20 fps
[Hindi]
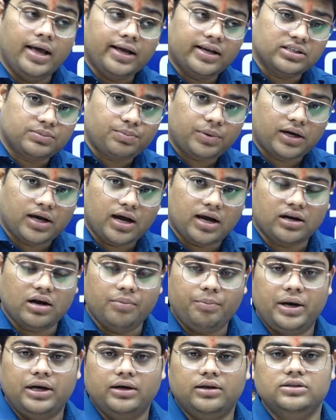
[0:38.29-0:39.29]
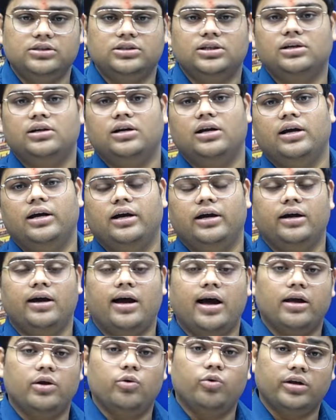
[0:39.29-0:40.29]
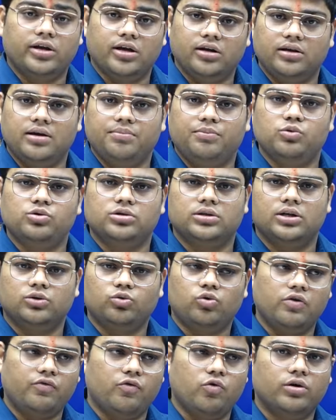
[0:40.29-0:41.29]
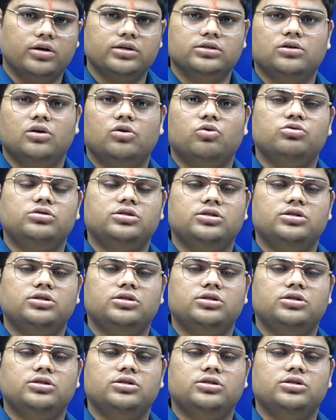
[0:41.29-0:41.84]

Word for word: किस प्रकार का पैटर्न चल रहा है आयोग क्या क्या पूछ रहा है थोड़ा फोकस करो